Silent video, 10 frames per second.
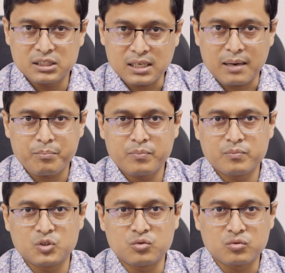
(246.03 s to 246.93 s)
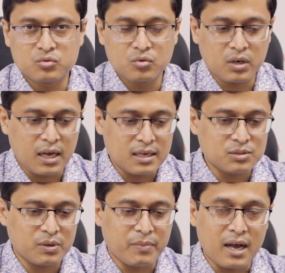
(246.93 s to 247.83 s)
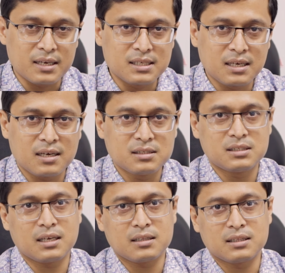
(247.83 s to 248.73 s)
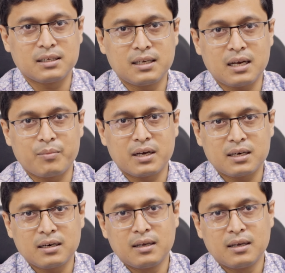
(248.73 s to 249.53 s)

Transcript: চাপযুক্ত কাজ বা ভারী কাজ যাতে আমার